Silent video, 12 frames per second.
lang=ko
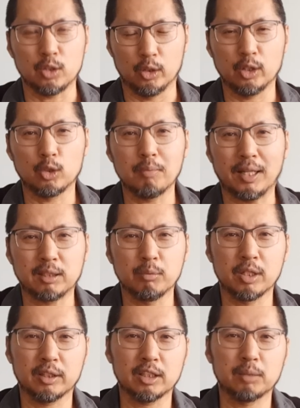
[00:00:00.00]
전에도
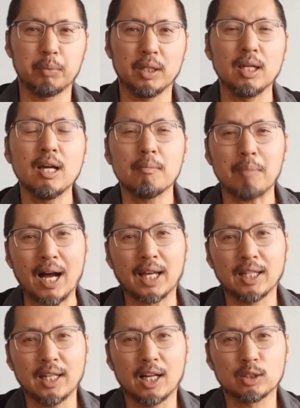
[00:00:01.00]
말씀드렸다시피
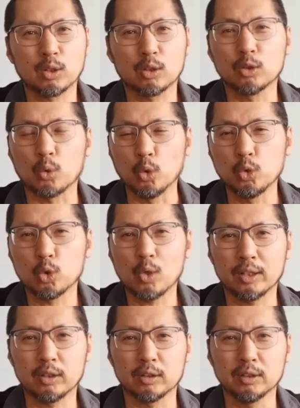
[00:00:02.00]
밖에 나가서 그 돈
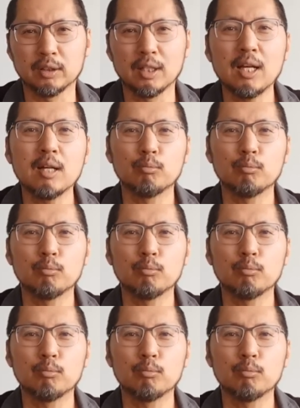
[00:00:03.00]
주고 하는 것은